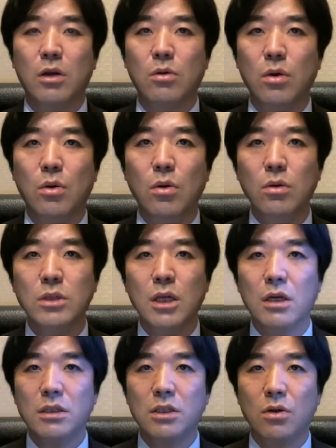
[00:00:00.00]
これ大
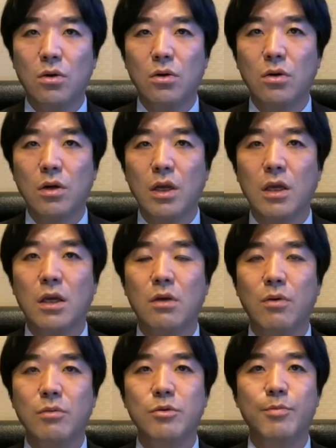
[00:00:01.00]
阪市の、
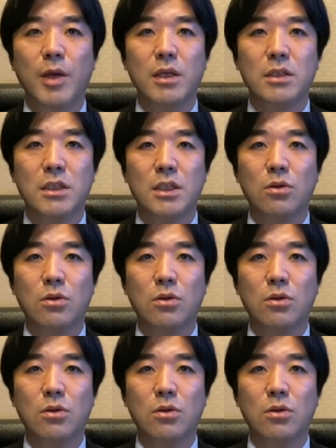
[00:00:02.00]
ウェブページ